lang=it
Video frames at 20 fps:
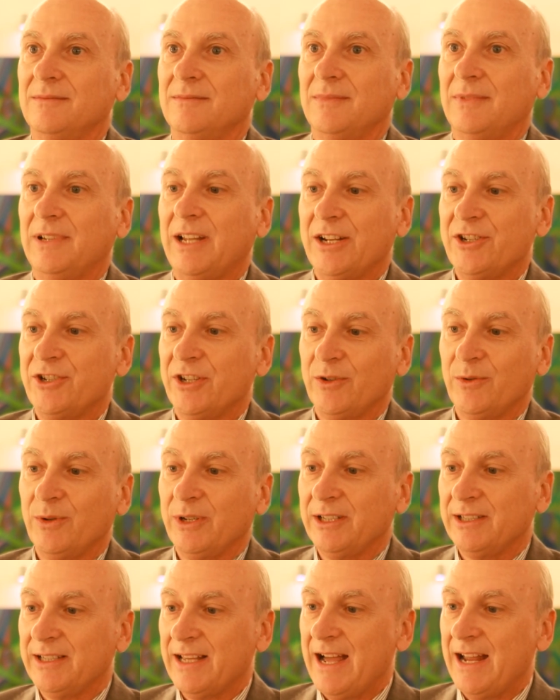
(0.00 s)
la
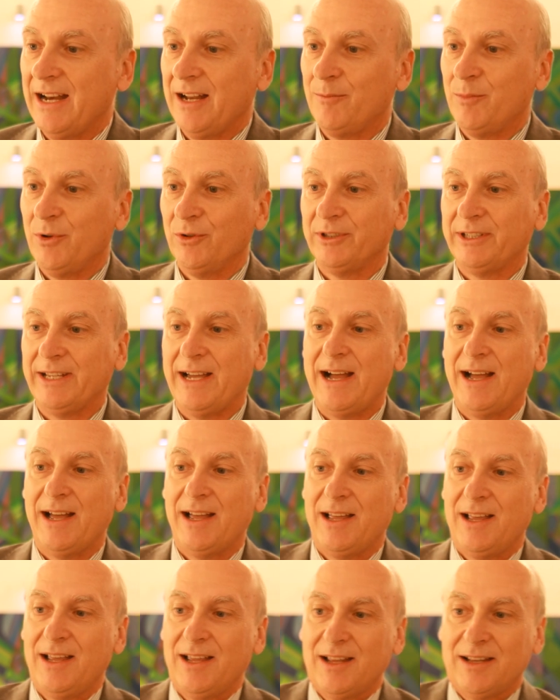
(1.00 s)
genuinità e la bontà
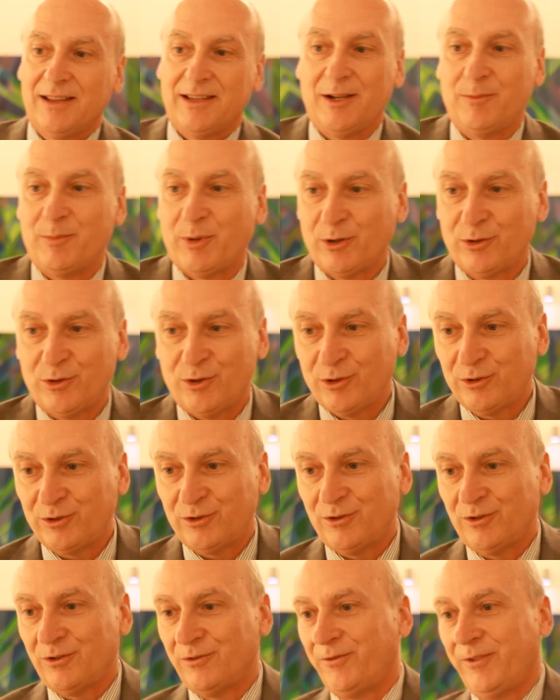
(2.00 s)
del
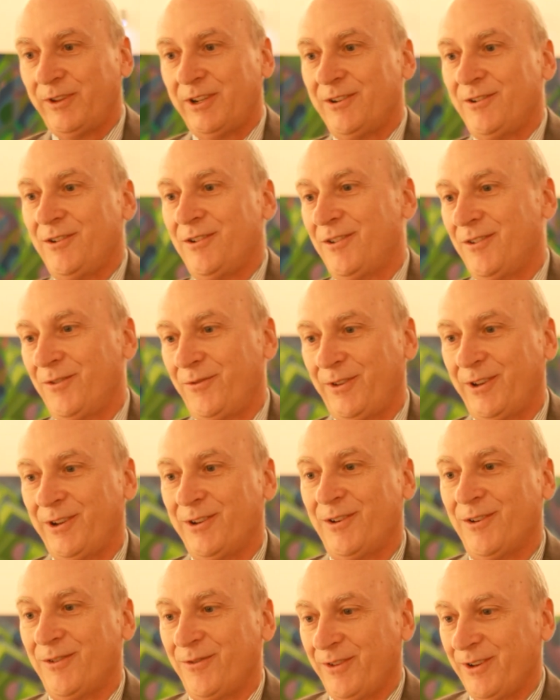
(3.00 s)
prodotto fino,
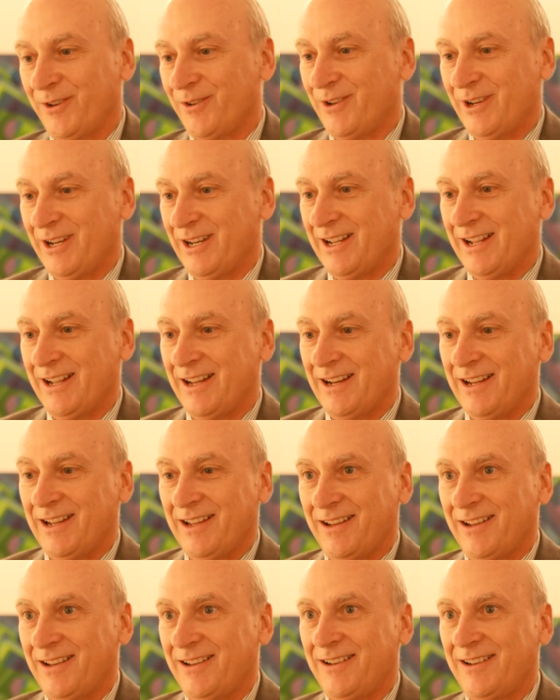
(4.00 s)
fino, fino al,
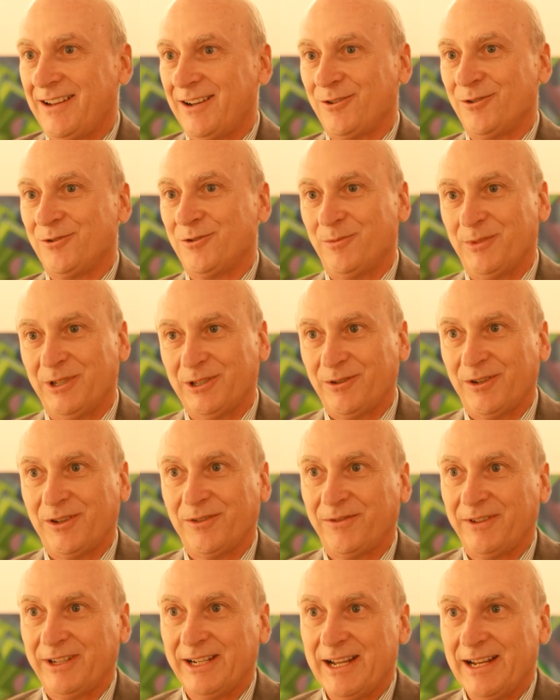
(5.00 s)
al consumatore
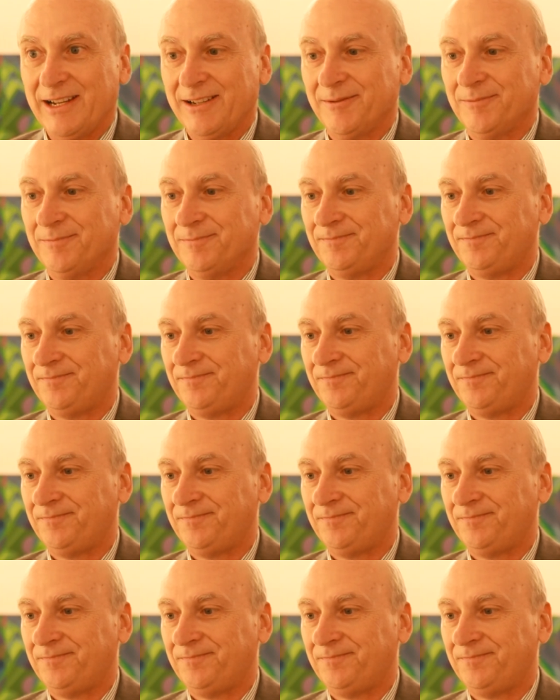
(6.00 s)
finale.